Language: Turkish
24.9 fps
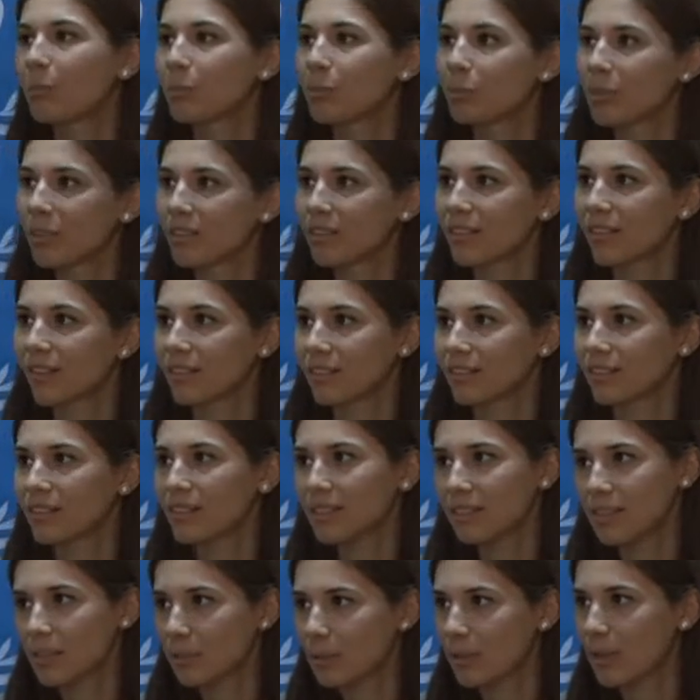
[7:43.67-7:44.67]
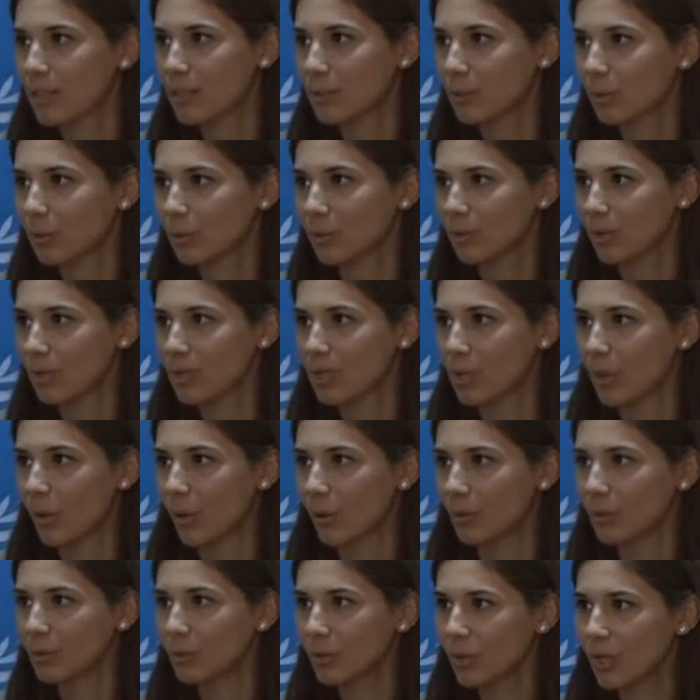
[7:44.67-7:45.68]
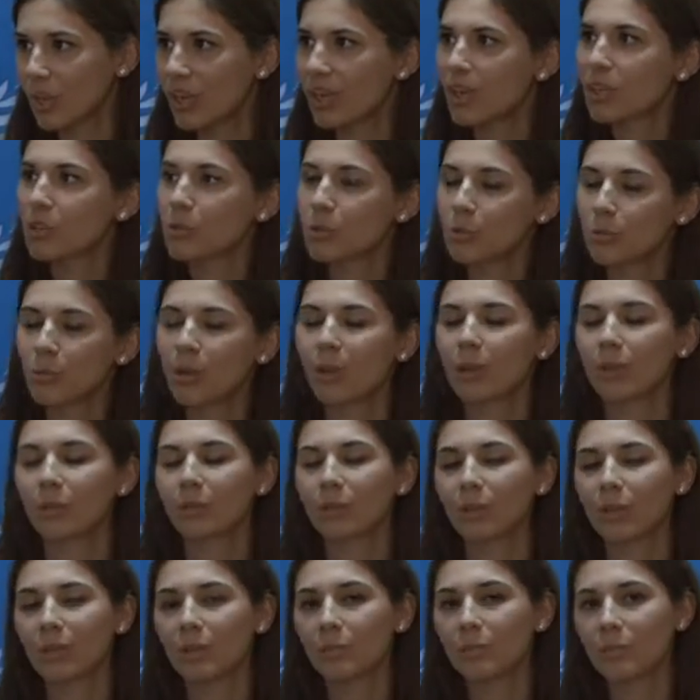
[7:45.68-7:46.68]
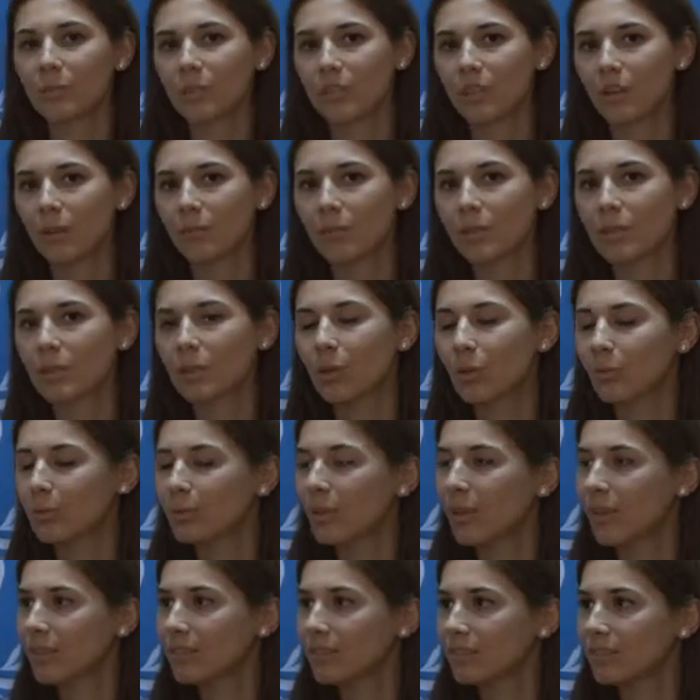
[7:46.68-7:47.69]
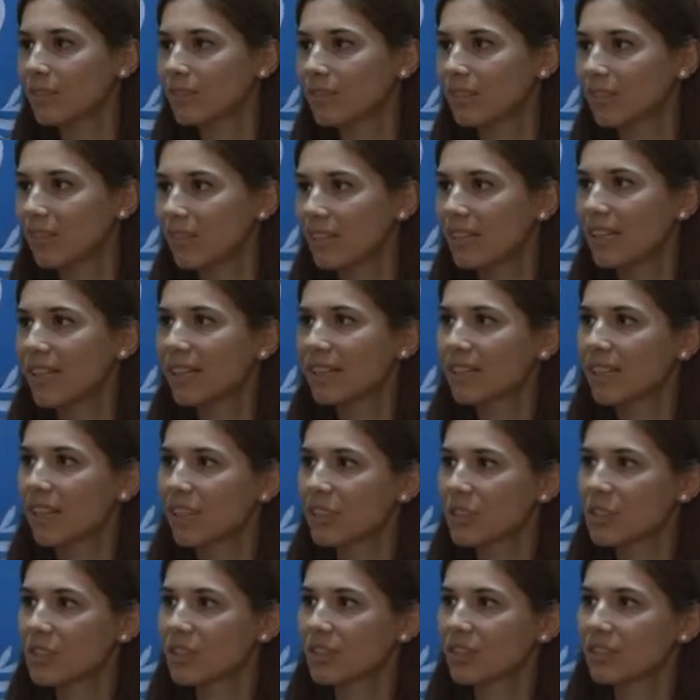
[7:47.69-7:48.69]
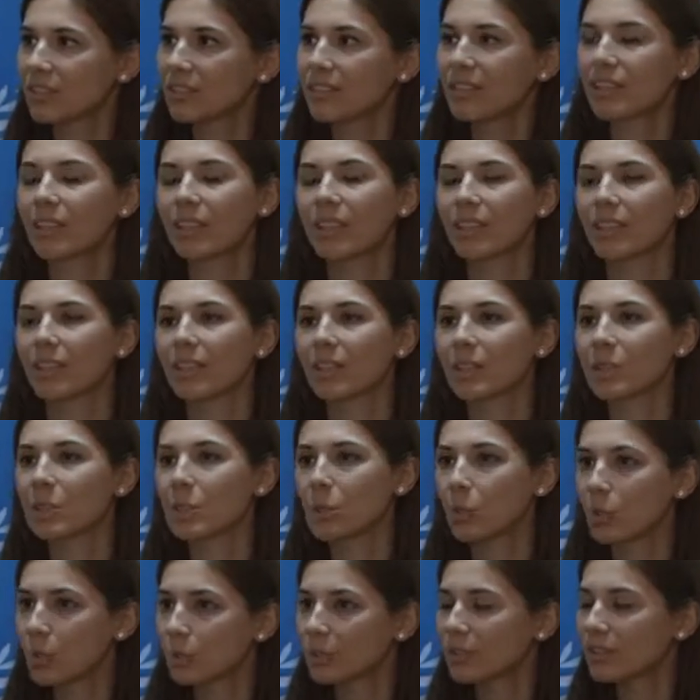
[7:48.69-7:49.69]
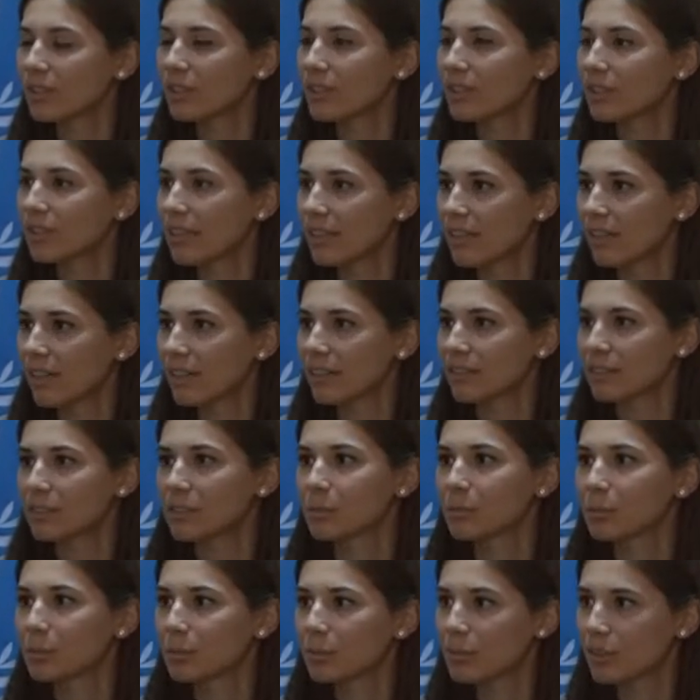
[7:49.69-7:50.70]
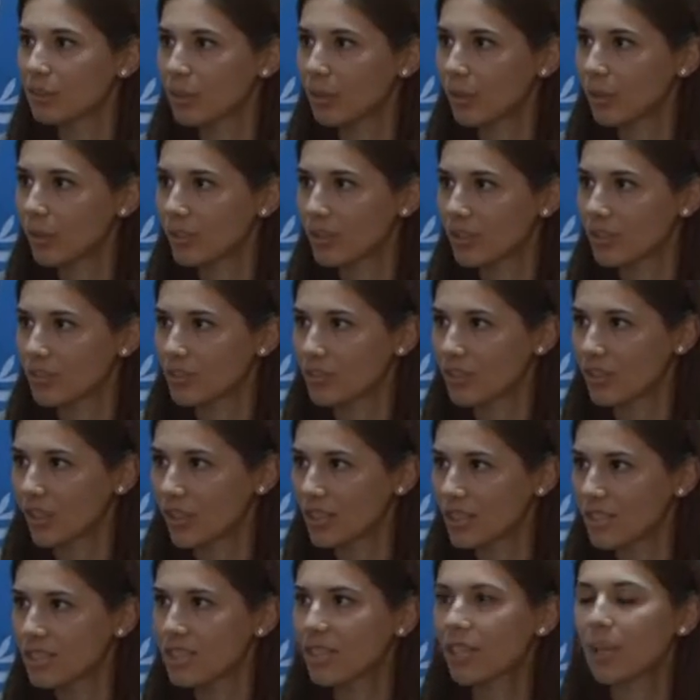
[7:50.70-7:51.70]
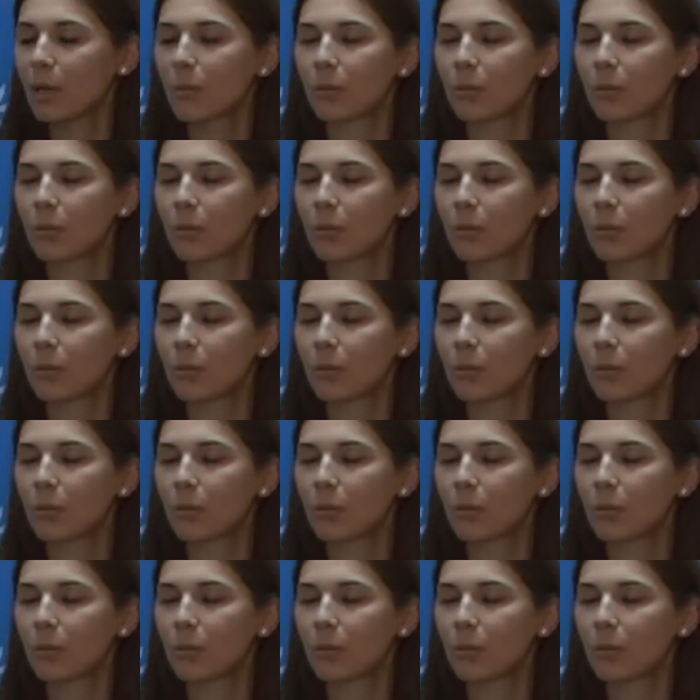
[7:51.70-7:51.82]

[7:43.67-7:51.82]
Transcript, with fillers: Bu nedenle de temas noktası olduk. Cuma günü yapacağımız toplantıda da gençlerin e, sorunları nelerdir bunları öğreneceğiz.